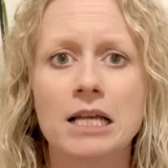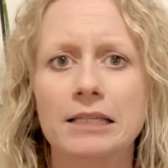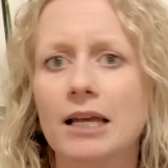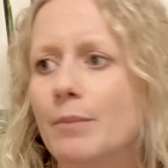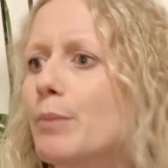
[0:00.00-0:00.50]

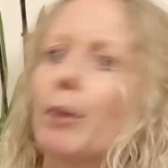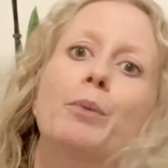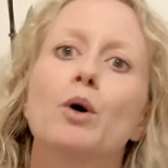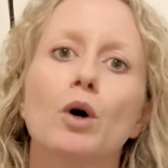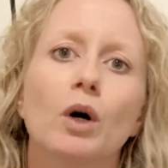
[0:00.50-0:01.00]
sarebbe
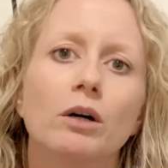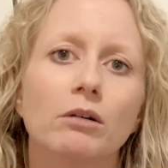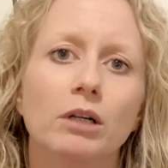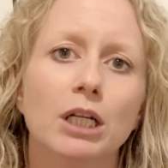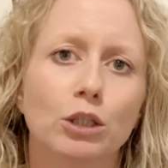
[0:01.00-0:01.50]
proprio
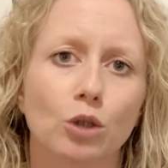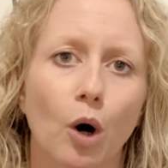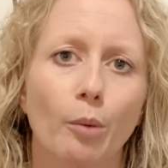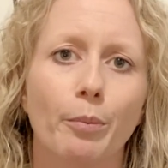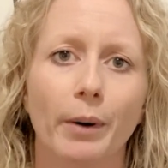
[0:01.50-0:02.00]
il
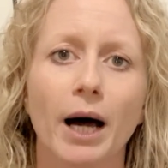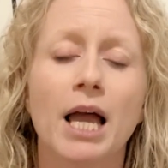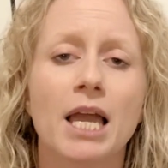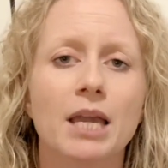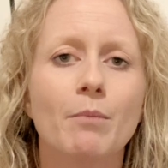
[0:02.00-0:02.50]
top,